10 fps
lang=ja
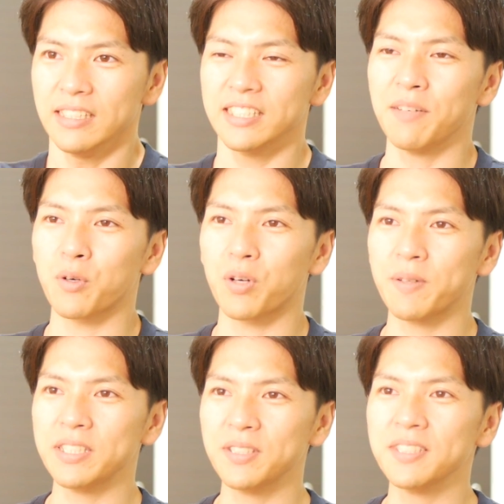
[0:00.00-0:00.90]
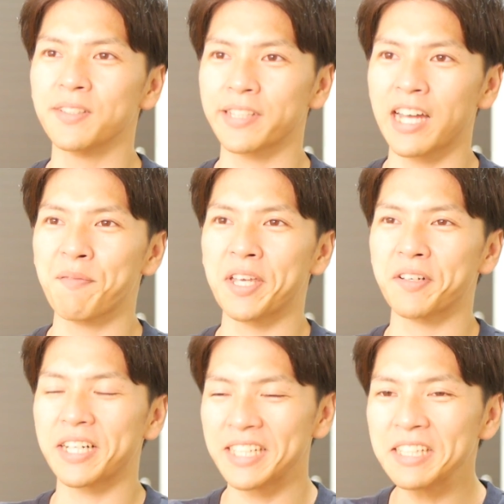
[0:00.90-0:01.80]
じゃあもうこれは一つの
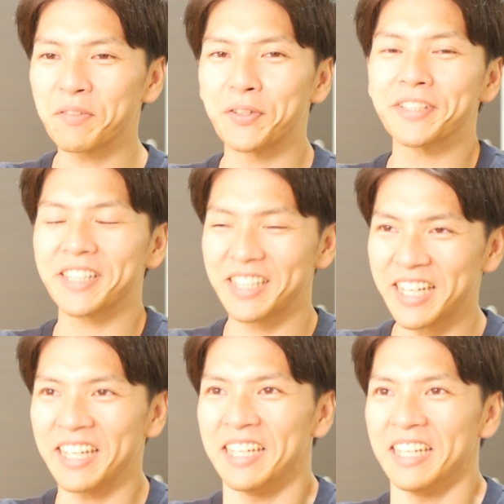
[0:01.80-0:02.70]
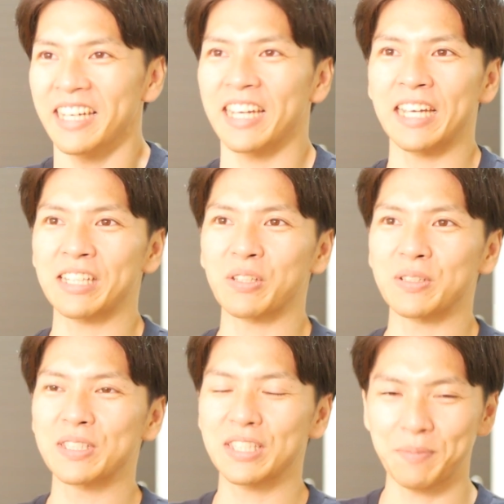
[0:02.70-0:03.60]
タイミングかなと思って、えー、
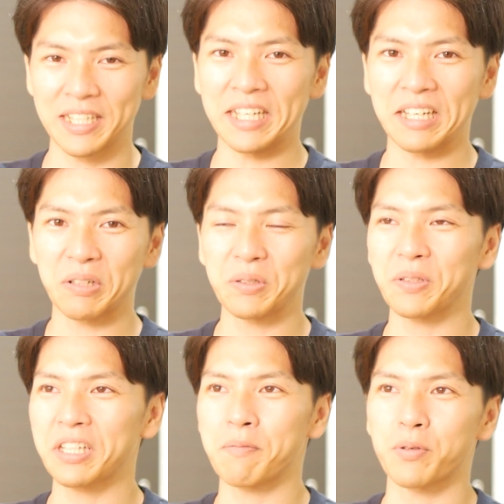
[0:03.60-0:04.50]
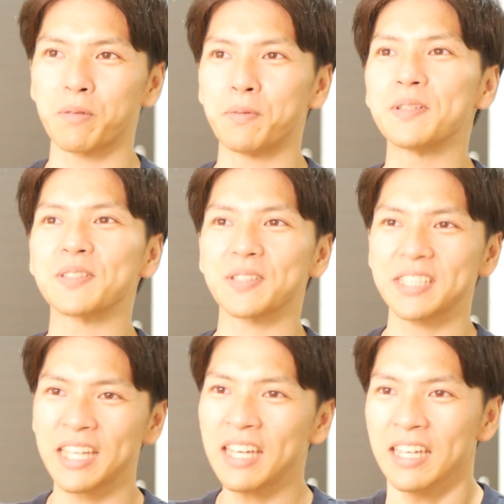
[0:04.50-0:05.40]
と妻にこの時プロポーズを
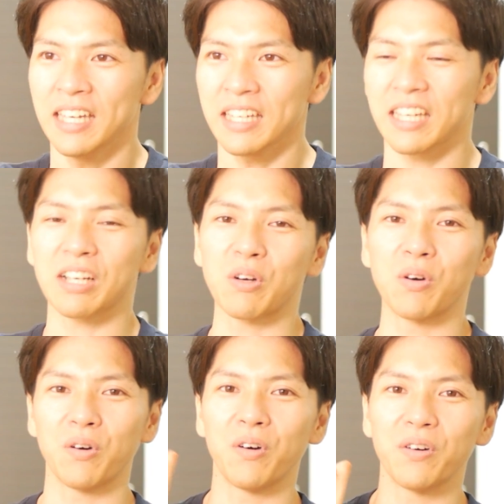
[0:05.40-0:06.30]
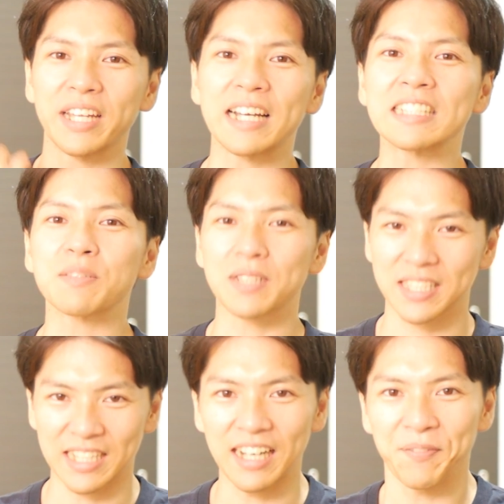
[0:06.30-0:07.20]
して結婚をお願いしま
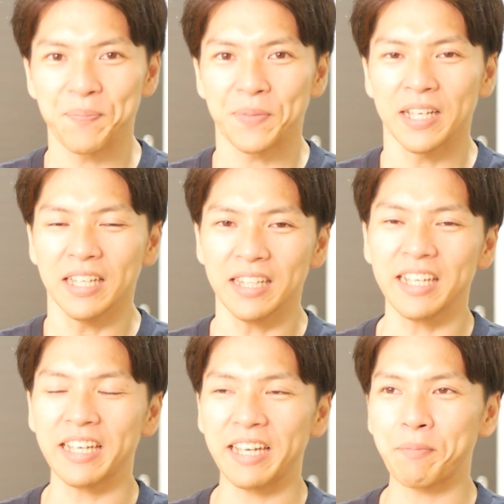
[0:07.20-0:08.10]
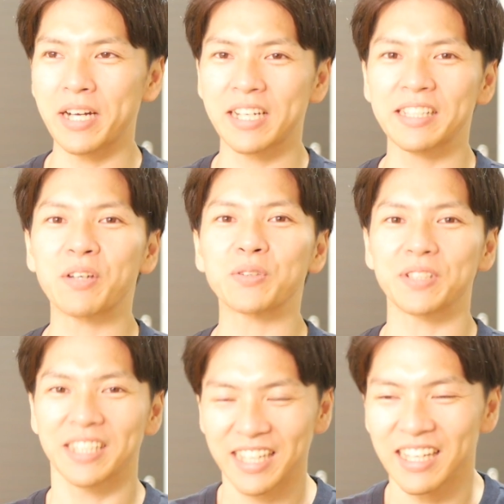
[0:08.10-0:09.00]
した。で、えーまあ、ありがたいこと
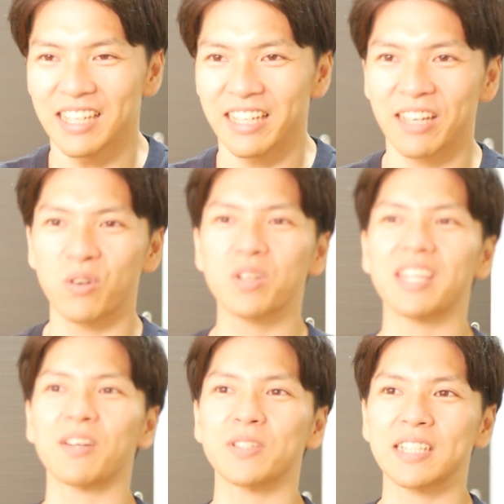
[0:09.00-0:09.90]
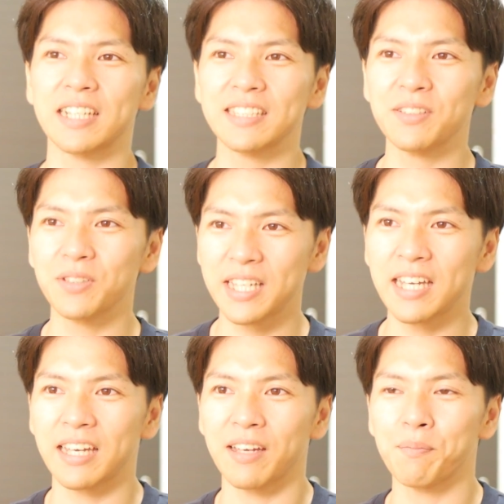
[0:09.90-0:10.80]
にね、えー、オーケー をいただいたの
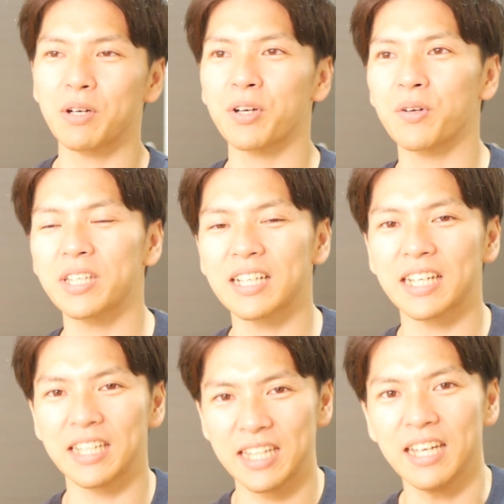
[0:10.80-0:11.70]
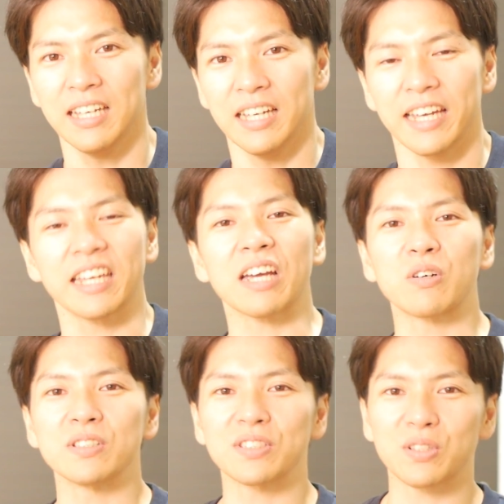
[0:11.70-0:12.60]
で、まあ、これをきっかけにね、えー、
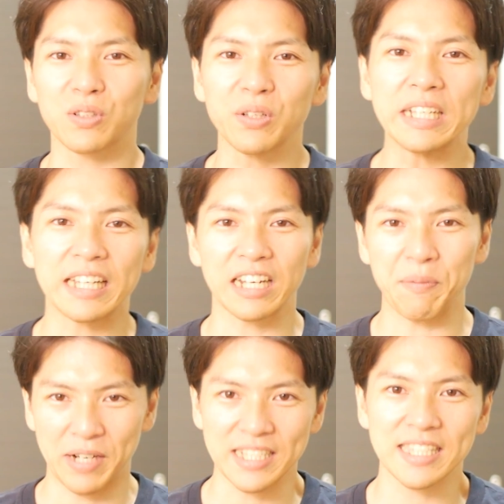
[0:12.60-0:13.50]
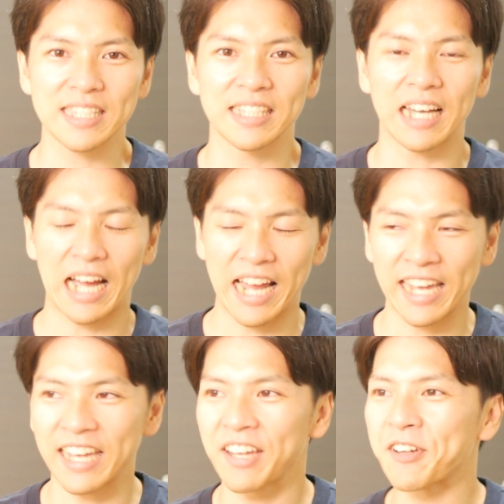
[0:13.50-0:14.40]
結婚することになります。はい。